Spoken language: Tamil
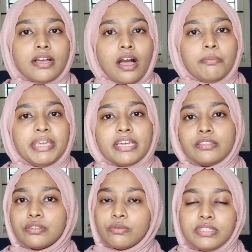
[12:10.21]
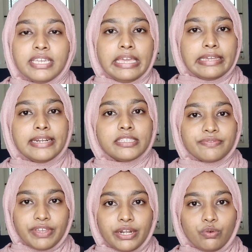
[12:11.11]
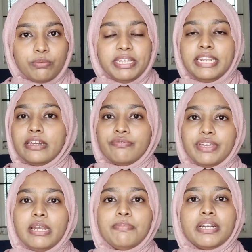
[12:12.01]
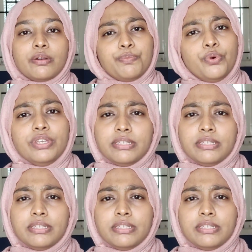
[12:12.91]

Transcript: காமிங் அண்ட் சூதிங் இன்க்ரீடியன்ஸ் வேணும் அப்படின்னு நீங்கள் ஃபீல் பண்ணுறப்போ